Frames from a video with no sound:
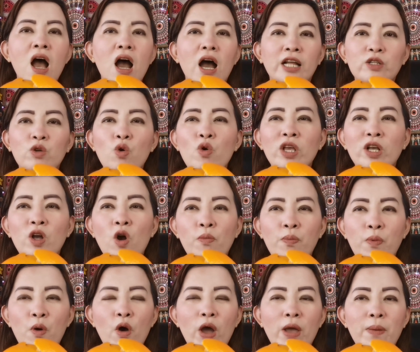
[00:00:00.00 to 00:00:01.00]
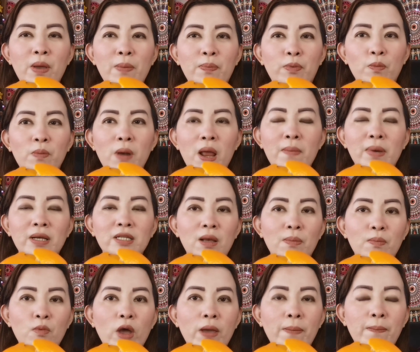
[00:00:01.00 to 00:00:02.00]
At kung ikaw po ay may problema
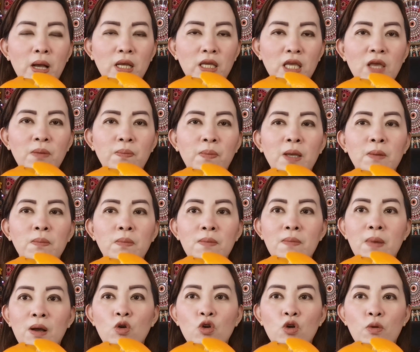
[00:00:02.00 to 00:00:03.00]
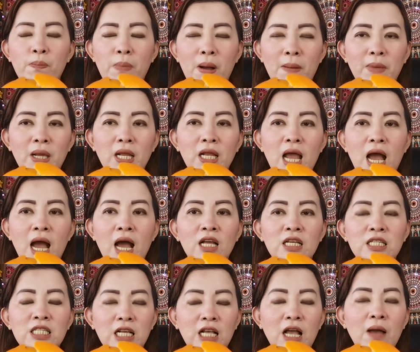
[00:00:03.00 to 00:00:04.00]
sa buhay pag-ibig, may magulong pamilya,
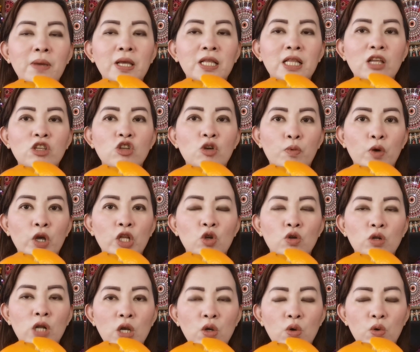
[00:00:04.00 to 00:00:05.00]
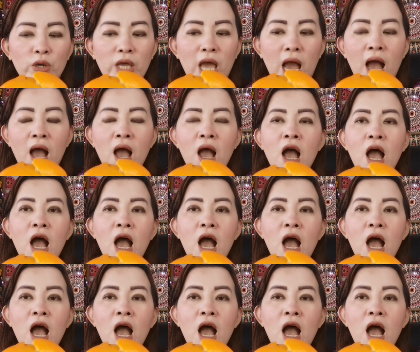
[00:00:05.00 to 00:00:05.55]
gamitan nyo po ito ng luya.